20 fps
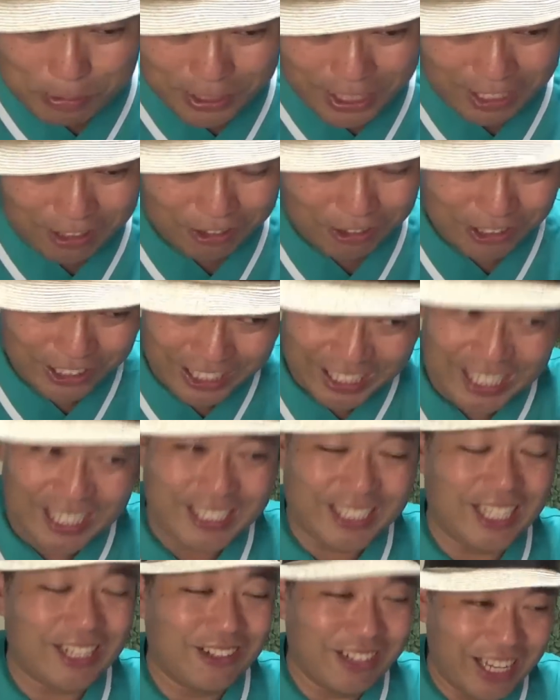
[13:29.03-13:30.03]
も結構好きなんで
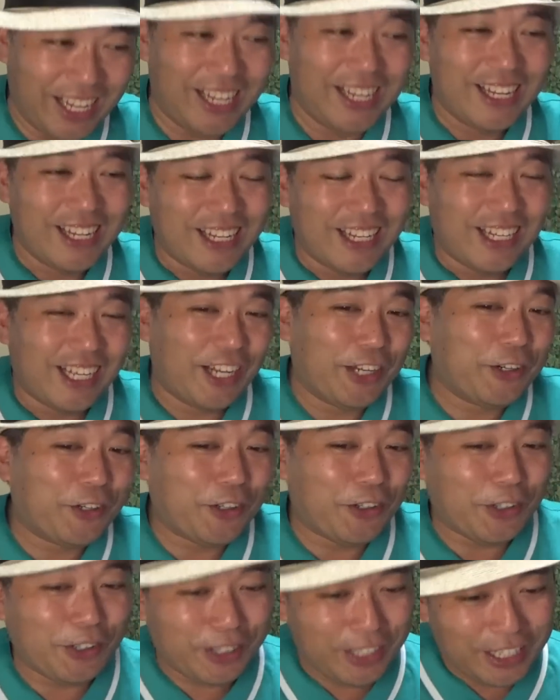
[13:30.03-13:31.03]
すけどね、あ
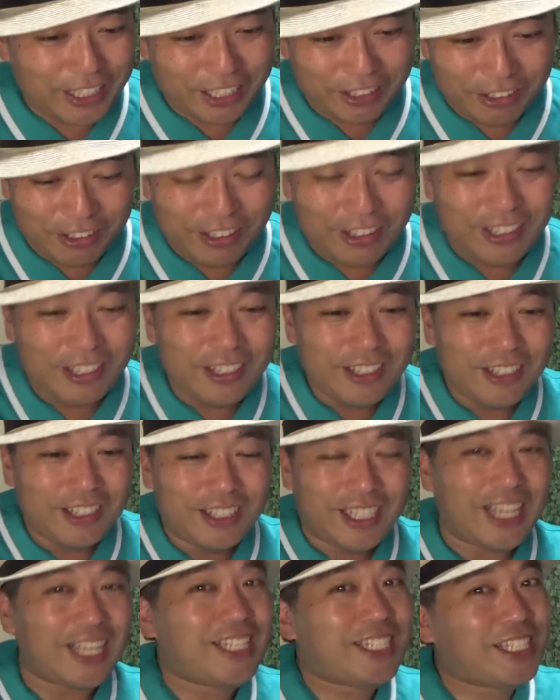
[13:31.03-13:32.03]
の、なんだろう、
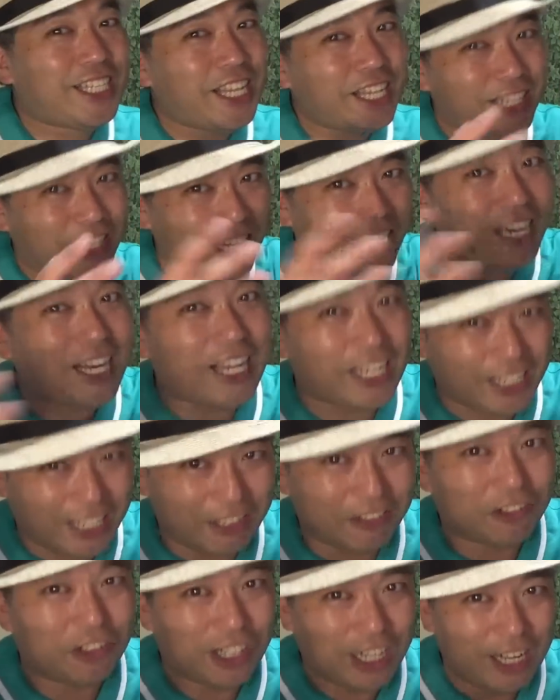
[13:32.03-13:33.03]
決して出れないって
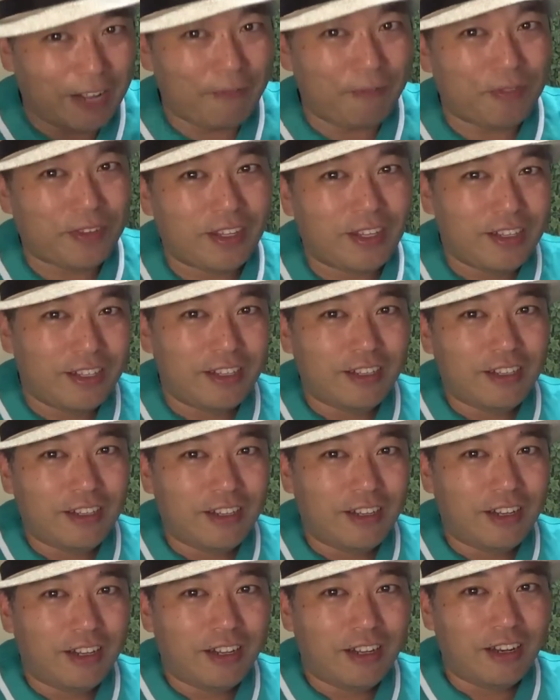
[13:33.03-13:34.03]
とこが、
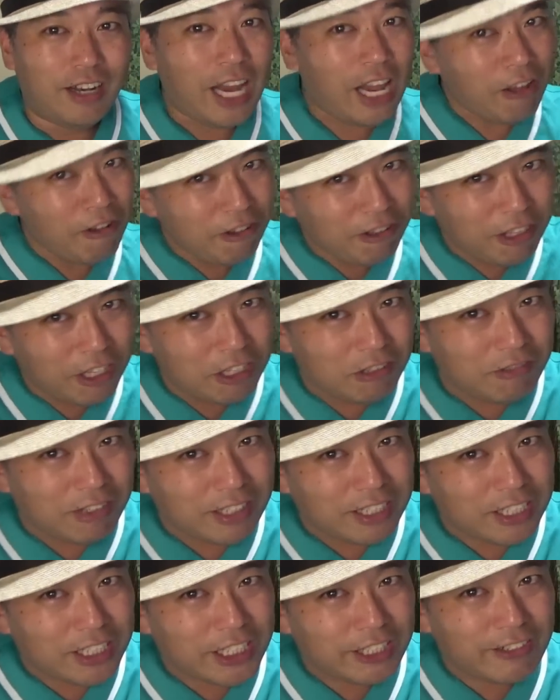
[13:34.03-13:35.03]
レオくん
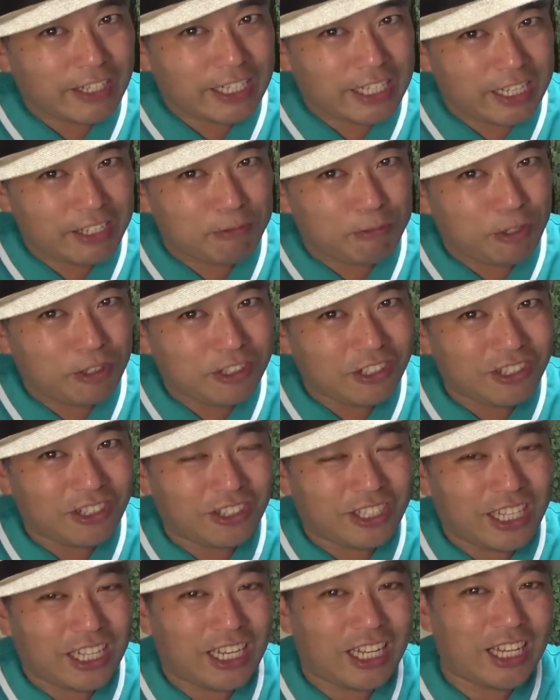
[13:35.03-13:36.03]
は実はね、もうちょっと
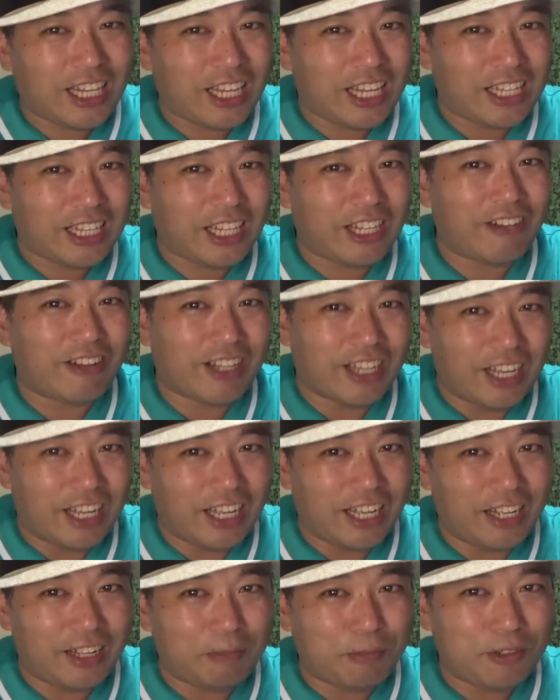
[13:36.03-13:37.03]
照れたいっていう
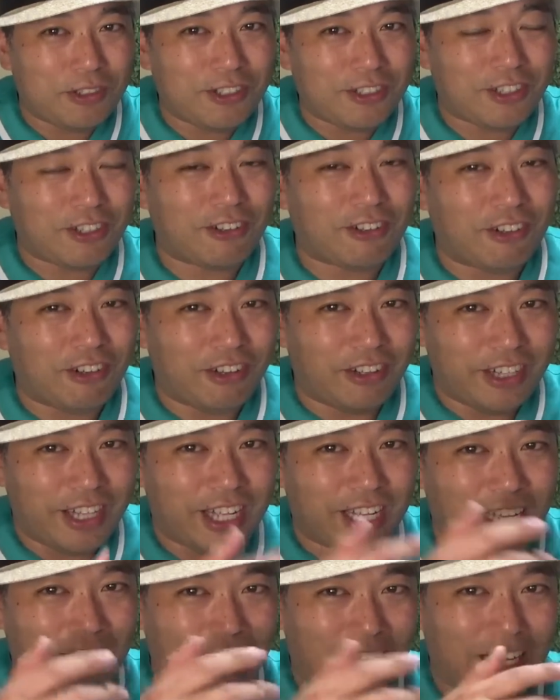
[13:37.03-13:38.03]
か、もうちょっとこう、な
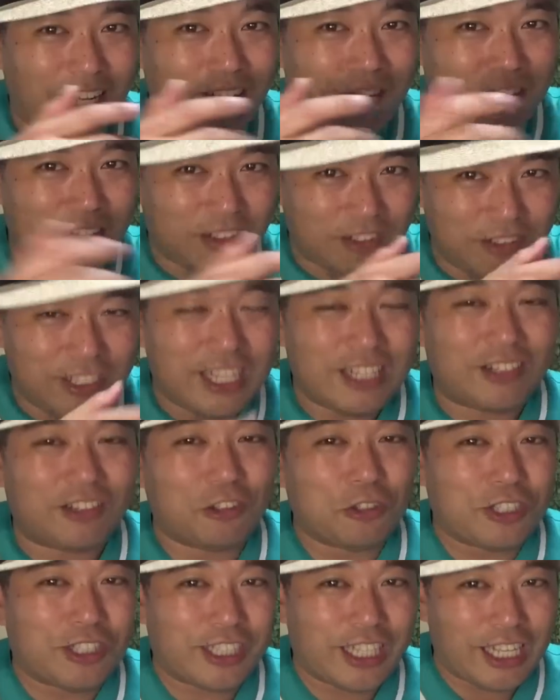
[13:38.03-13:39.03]
んか、ふにゃっ
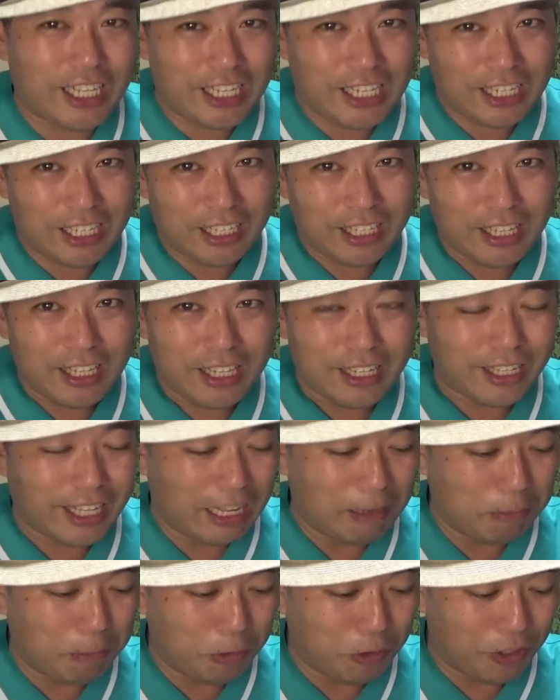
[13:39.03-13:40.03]
としたい
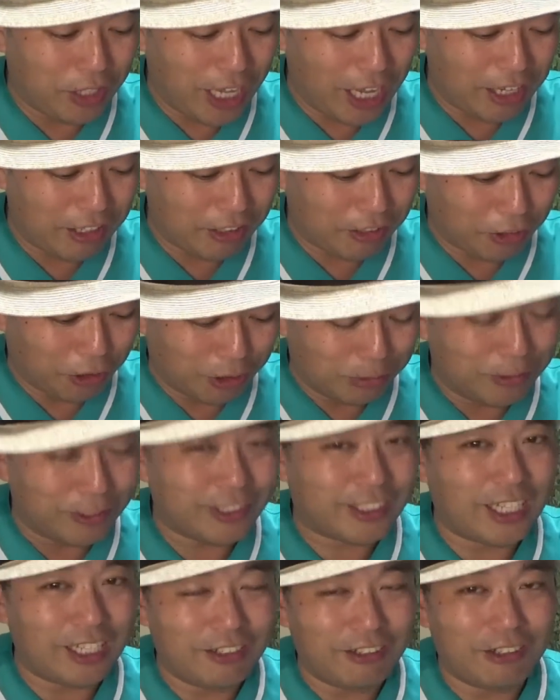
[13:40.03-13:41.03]
願望あると思うん
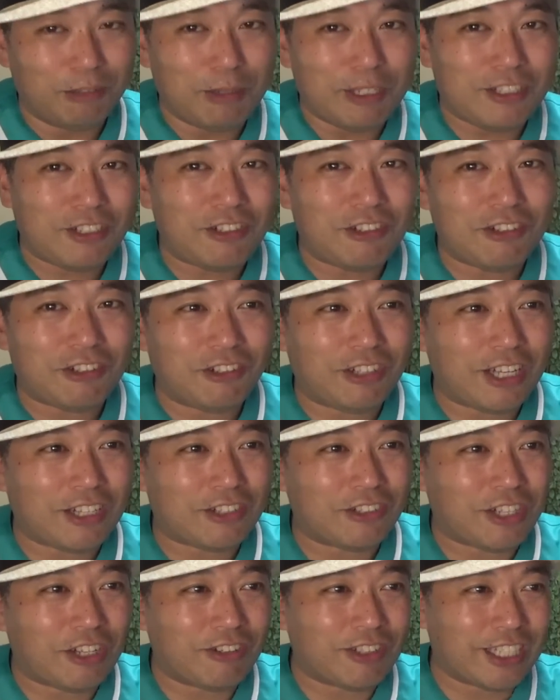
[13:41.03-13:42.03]
ですけど、まあ、ジュノンくんが
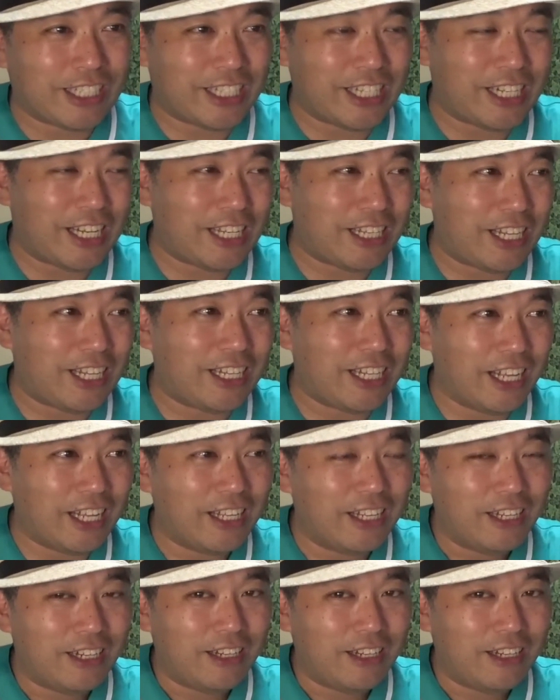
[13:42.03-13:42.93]
それをさせない的な。